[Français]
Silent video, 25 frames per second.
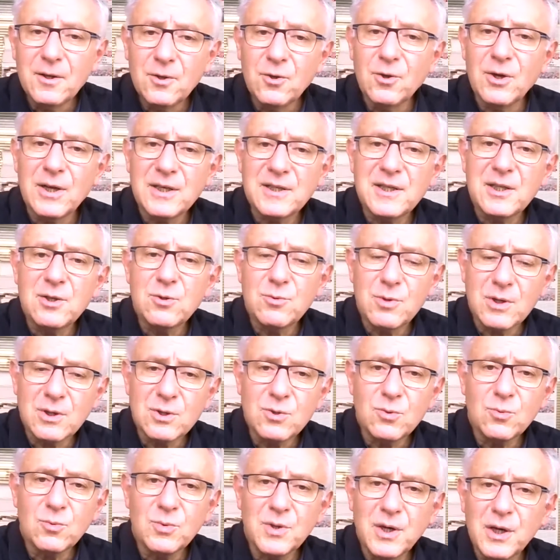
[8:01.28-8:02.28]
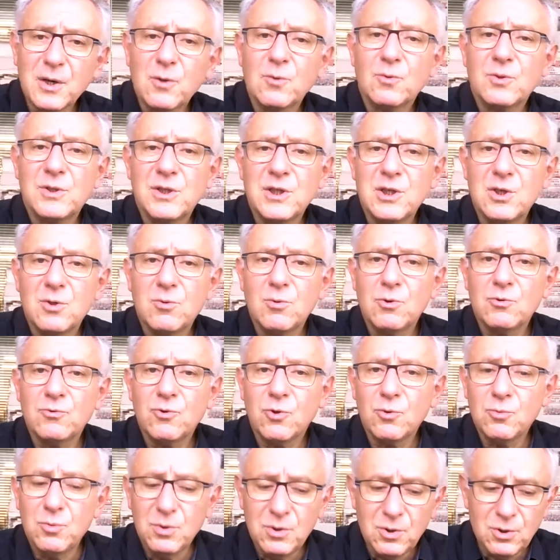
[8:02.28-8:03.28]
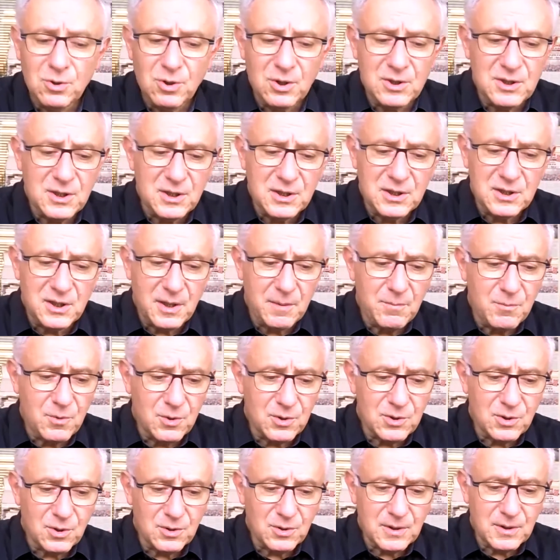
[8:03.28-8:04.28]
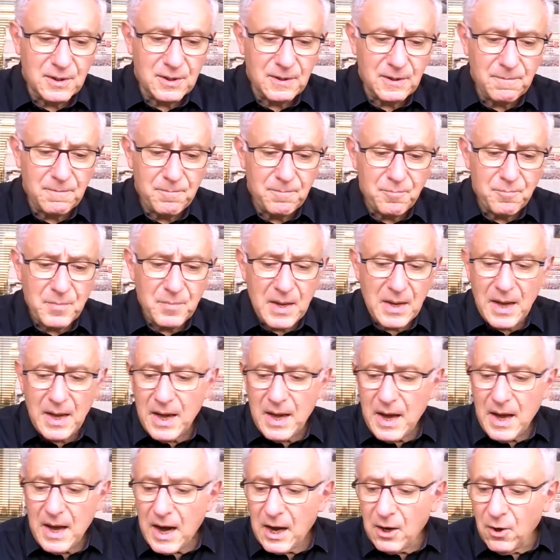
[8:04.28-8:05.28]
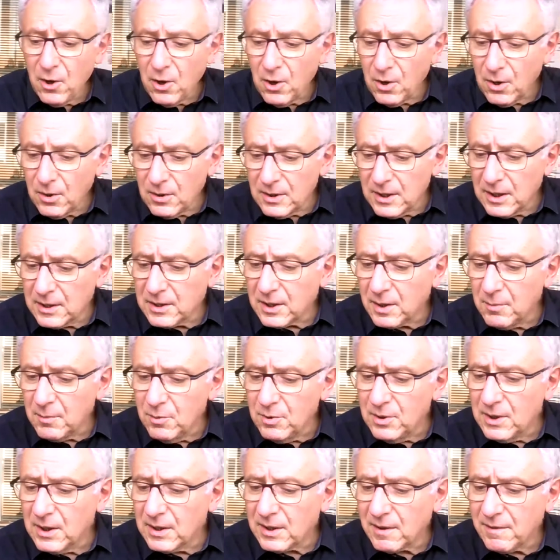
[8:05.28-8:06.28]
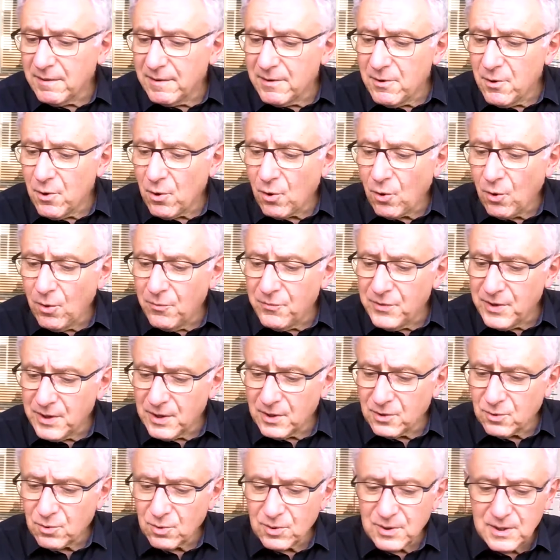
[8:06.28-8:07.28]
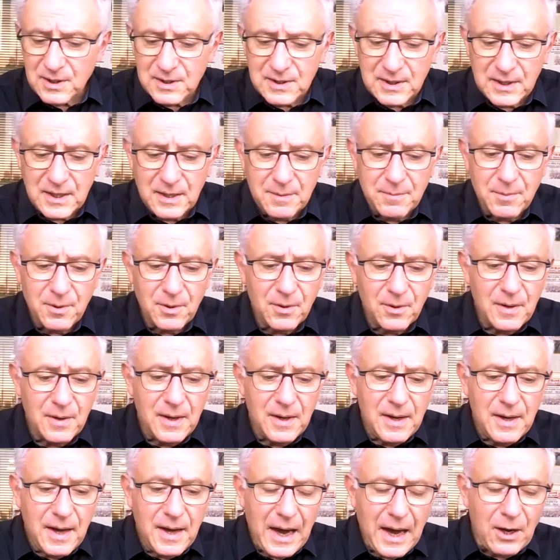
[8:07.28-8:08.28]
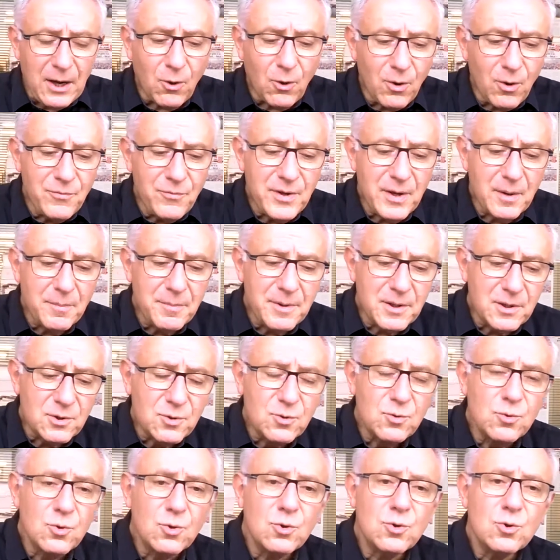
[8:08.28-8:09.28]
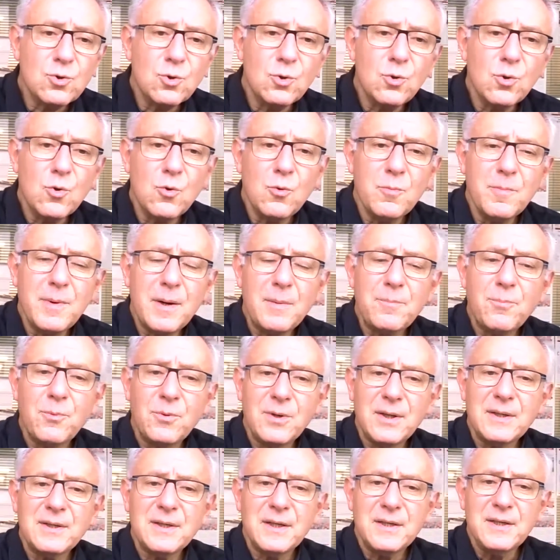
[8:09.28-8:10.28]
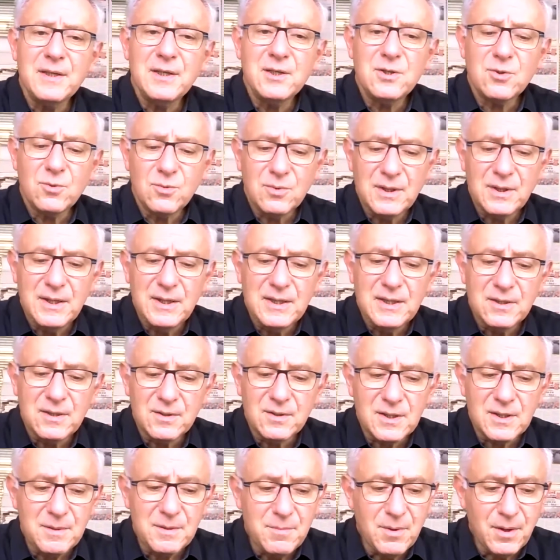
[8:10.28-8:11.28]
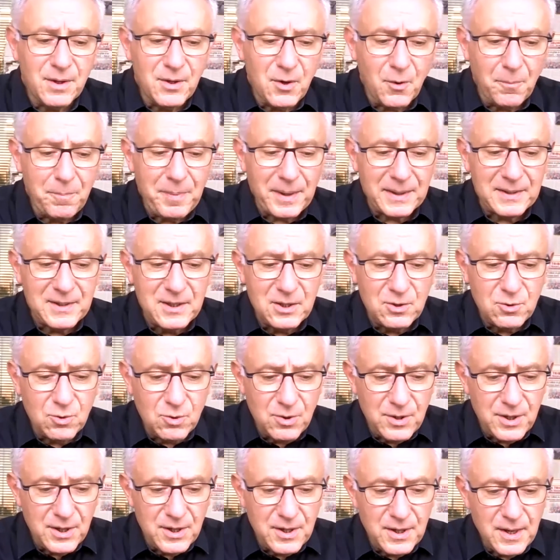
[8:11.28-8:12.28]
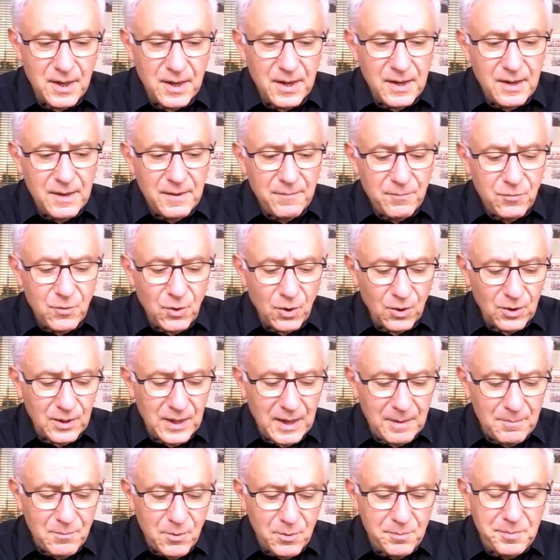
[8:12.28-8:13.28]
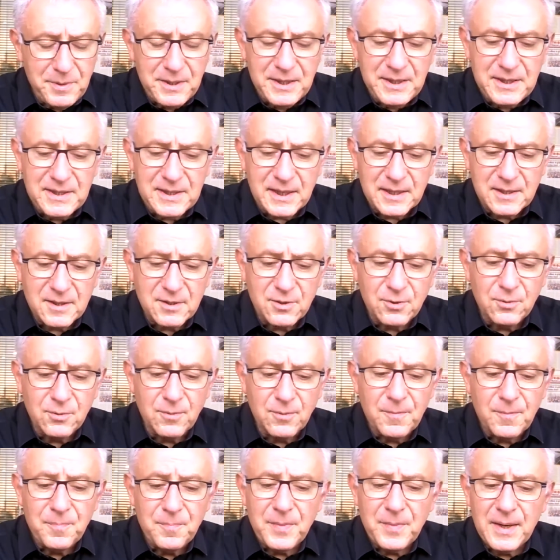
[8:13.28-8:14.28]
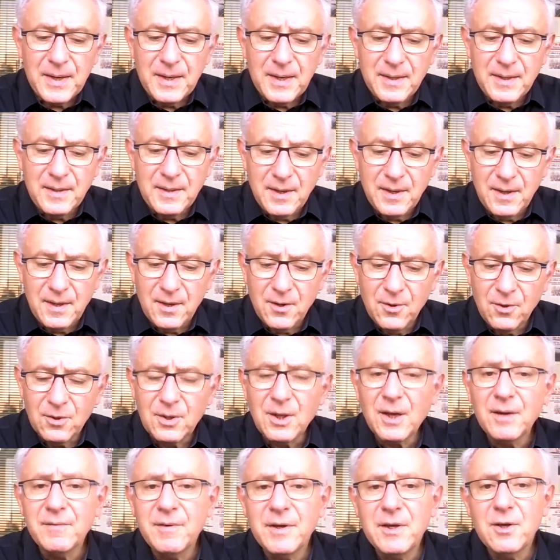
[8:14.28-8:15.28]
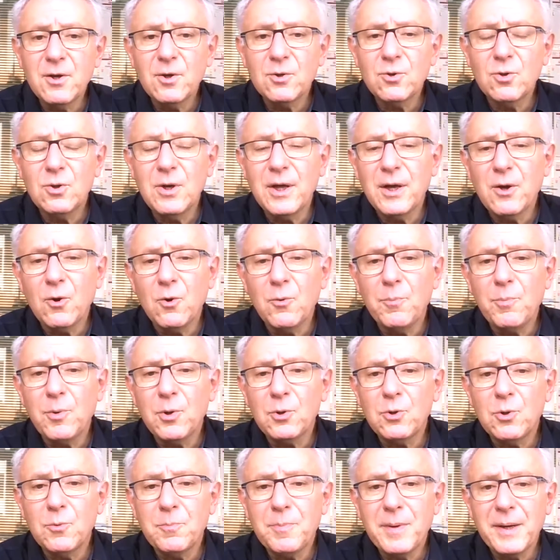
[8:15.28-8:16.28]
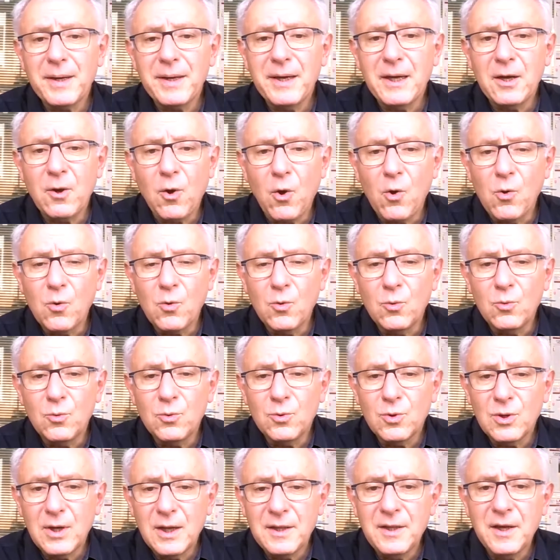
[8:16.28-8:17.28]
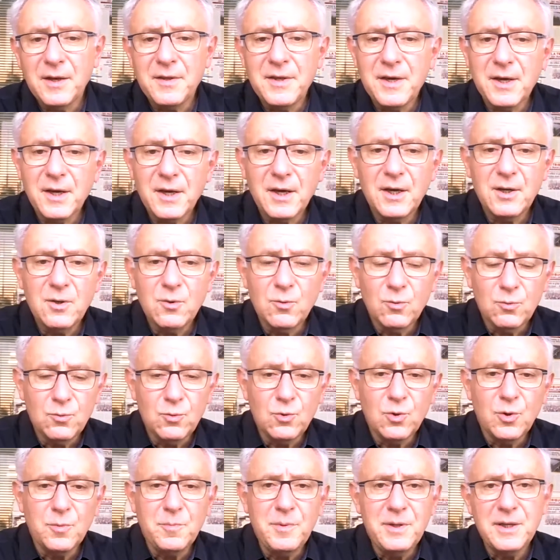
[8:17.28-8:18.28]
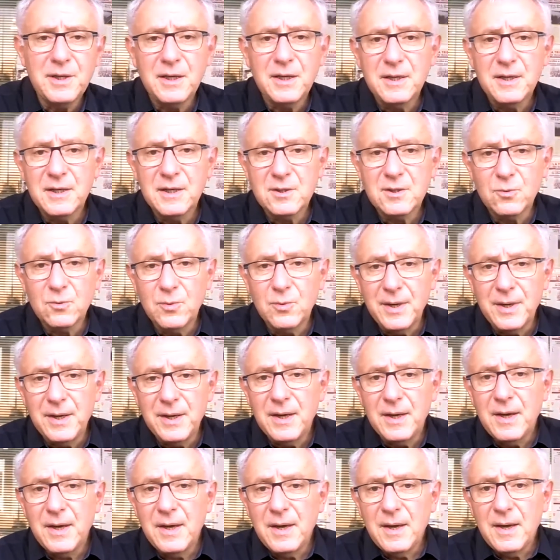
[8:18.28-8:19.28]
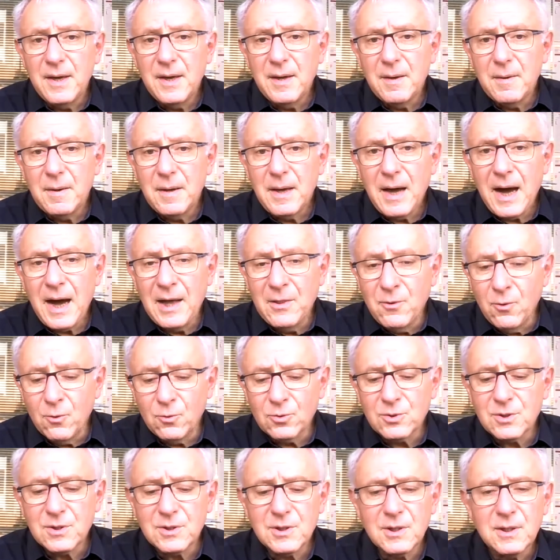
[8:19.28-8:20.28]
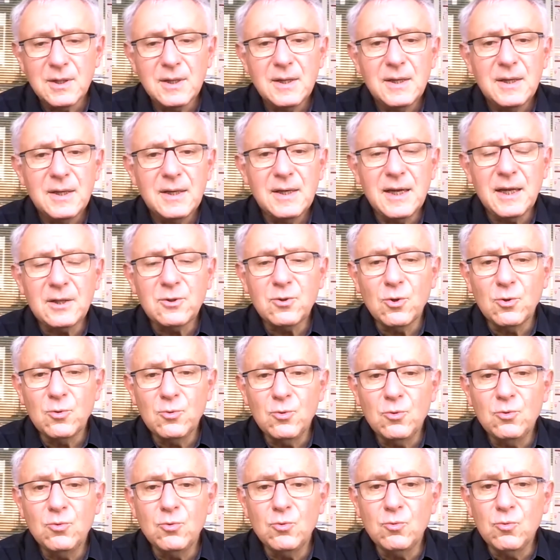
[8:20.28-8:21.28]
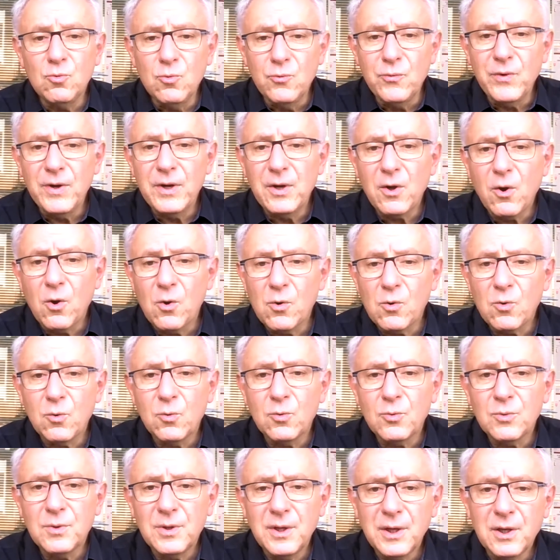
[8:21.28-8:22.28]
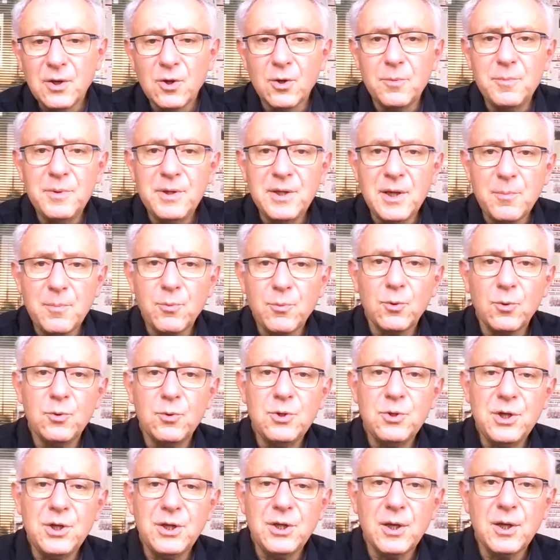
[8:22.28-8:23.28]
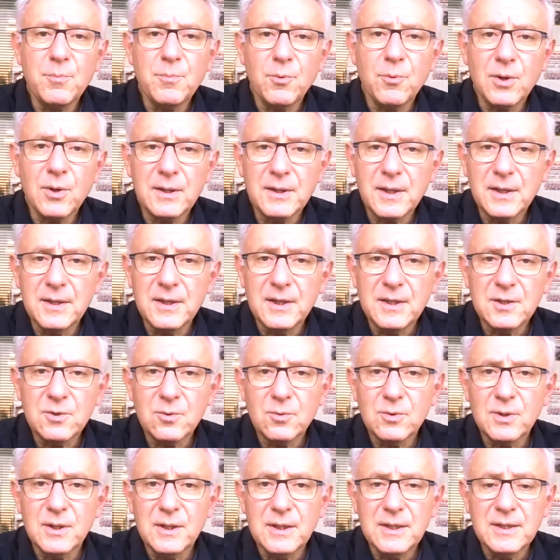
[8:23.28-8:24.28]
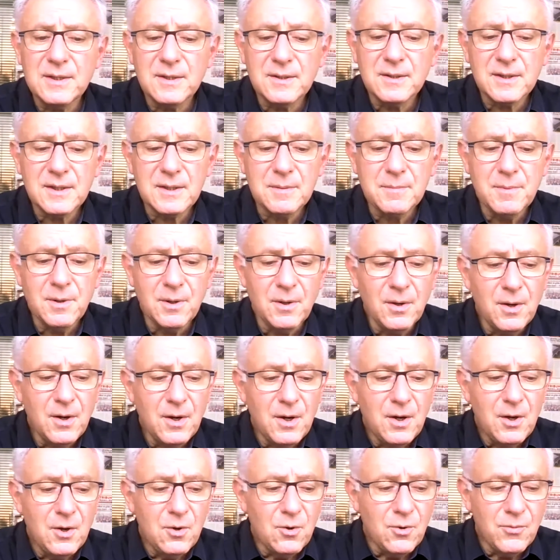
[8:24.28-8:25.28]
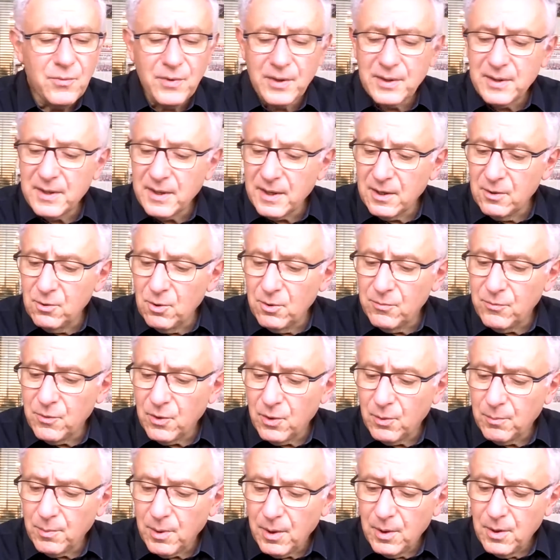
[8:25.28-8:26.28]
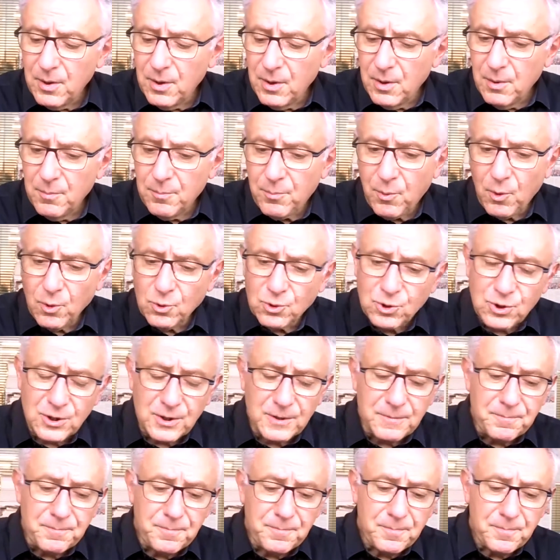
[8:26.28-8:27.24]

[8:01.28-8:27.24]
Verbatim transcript: de la situation qui est constituée aujourd'hui dans notre système de santé. Alors, la tribune des travailleurs revient sur ces éléments, elle revient bien sûr sur le combat pour l'interdiction des licenciements, et en particulier dans la mobilisation des euh, travailleurs de l'aéroport de Paris. Elle rencontre de la dernière réunion du comité de liaison et annonce la tenue d'une nouvelle rencontre des comités pour l'unité pour l'interdiction des licenciements le 21 novembre prochain.